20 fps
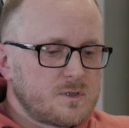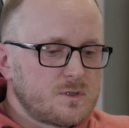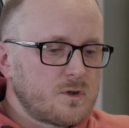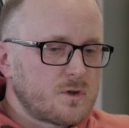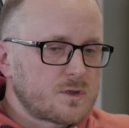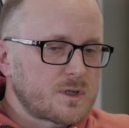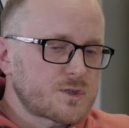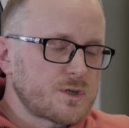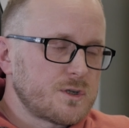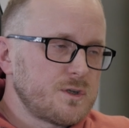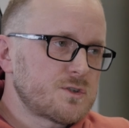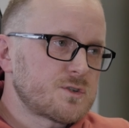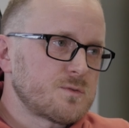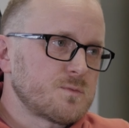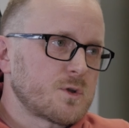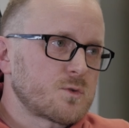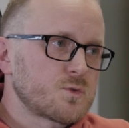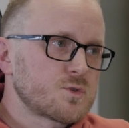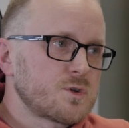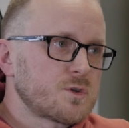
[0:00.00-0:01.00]
i ona się niczym
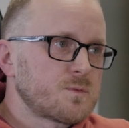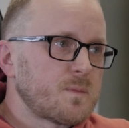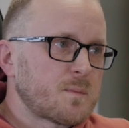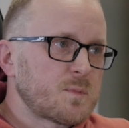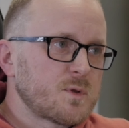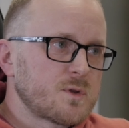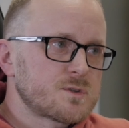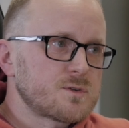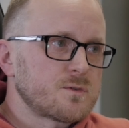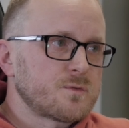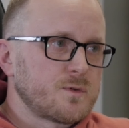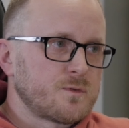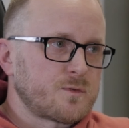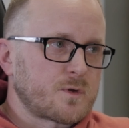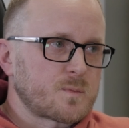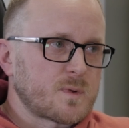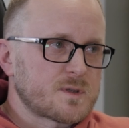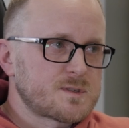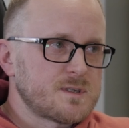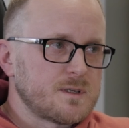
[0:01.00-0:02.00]
nie różni od mapy do celów
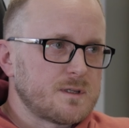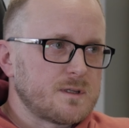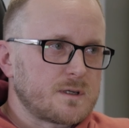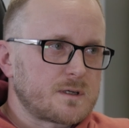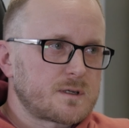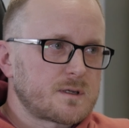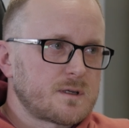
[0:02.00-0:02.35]
informacyjnych.